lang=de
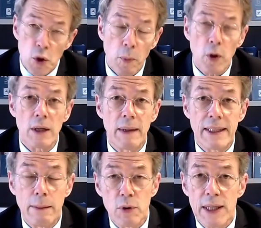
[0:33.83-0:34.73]

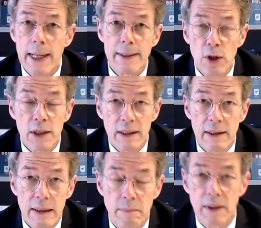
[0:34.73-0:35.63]
Ursprünglich, meine Damen und Herren,
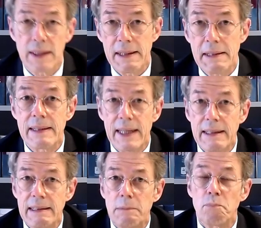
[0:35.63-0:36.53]
sollte in dem
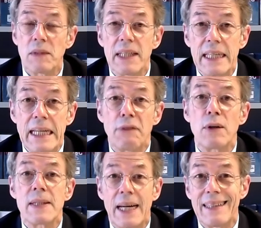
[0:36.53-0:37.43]
Gesetzestext die Rede
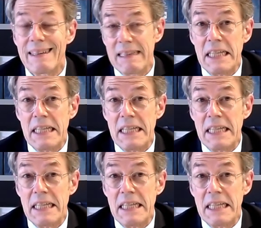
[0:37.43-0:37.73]
davon sein,